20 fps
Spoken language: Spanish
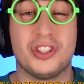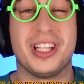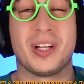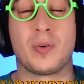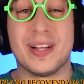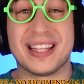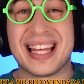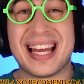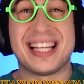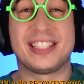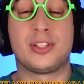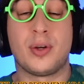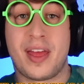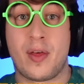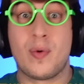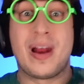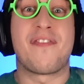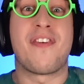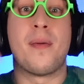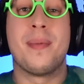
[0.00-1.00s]
Donde cuenta la historia
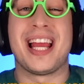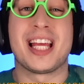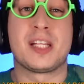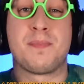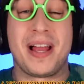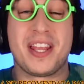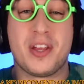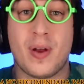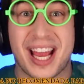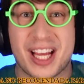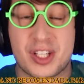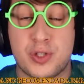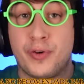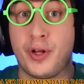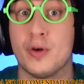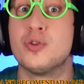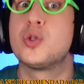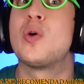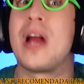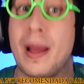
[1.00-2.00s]
de una familia española que
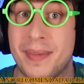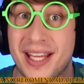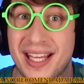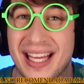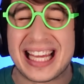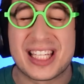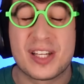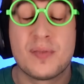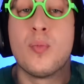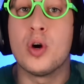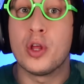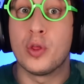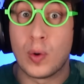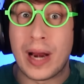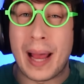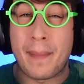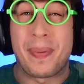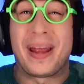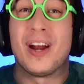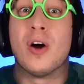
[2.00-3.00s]
sufrió un tsunami. Es muy
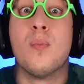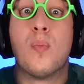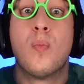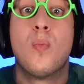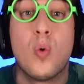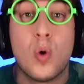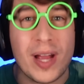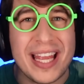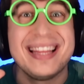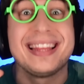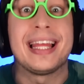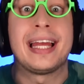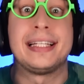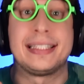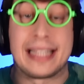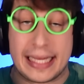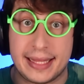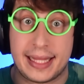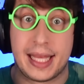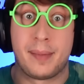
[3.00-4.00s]
dura, pero muy
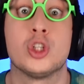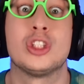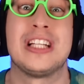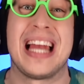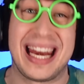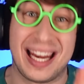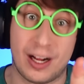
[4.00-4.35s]
interesante. Os la